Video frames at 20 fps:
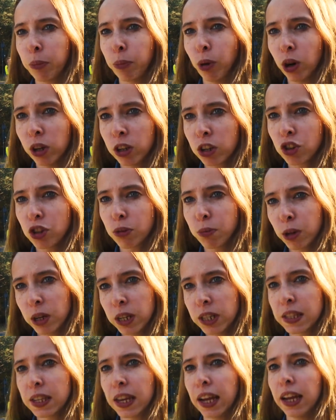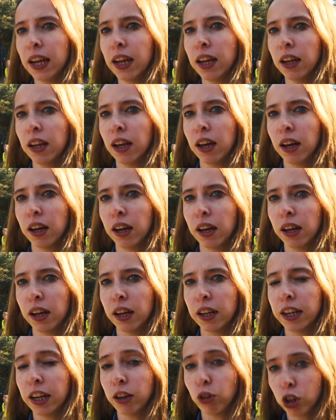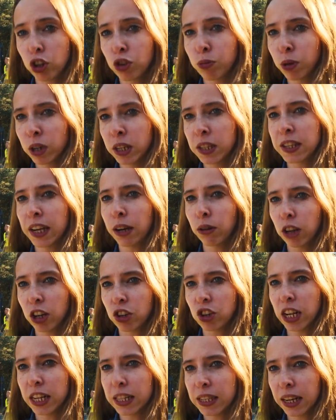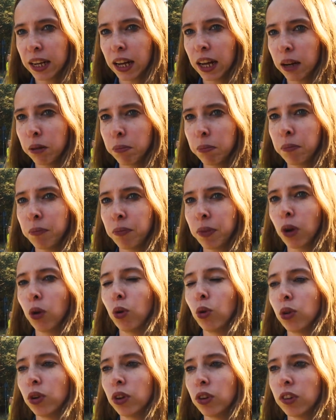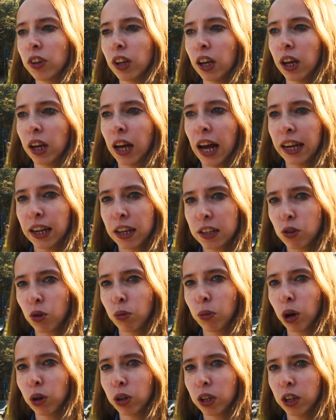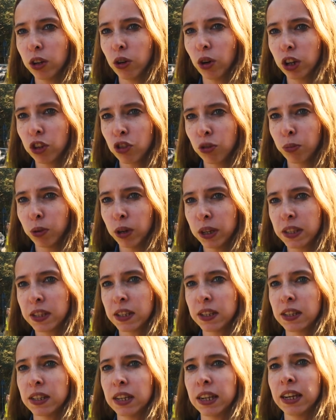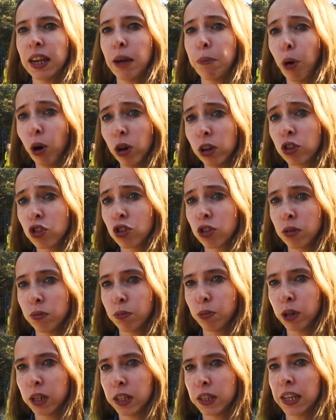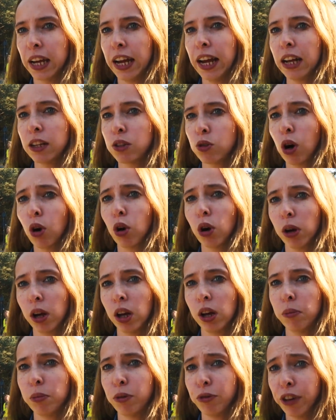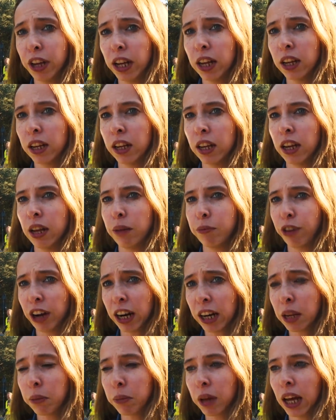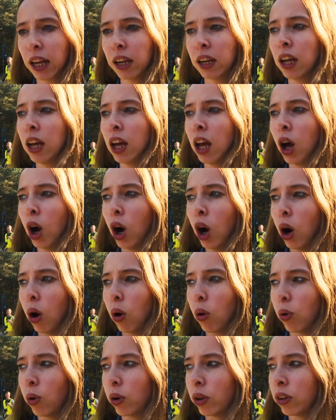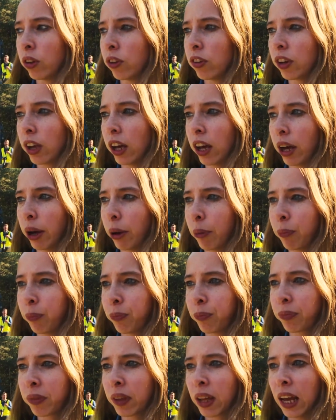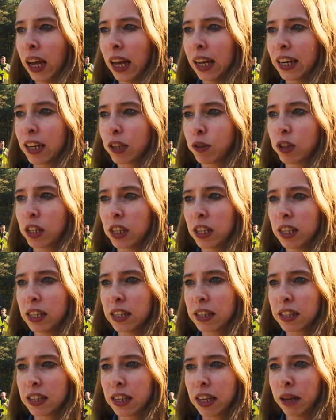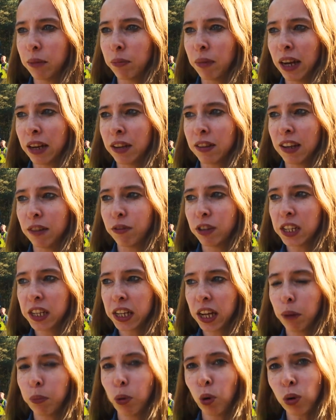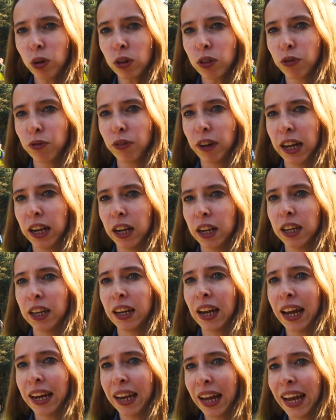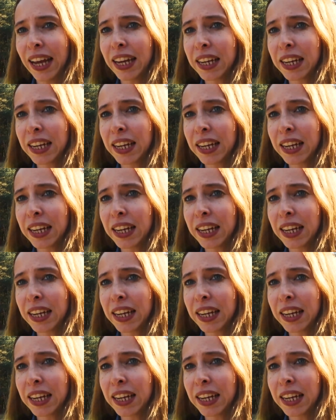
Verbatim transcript: polnische Polizei äh, der deutschen Polizei unterstellt sein kann und äh, andersrum auch die deutschen Polizisten der polnischen Polizei, also auch äh, Befehle in Empfang nehmen kann. Und ähm, das ist eben ein sehr wichtiger Punkt, weil in einer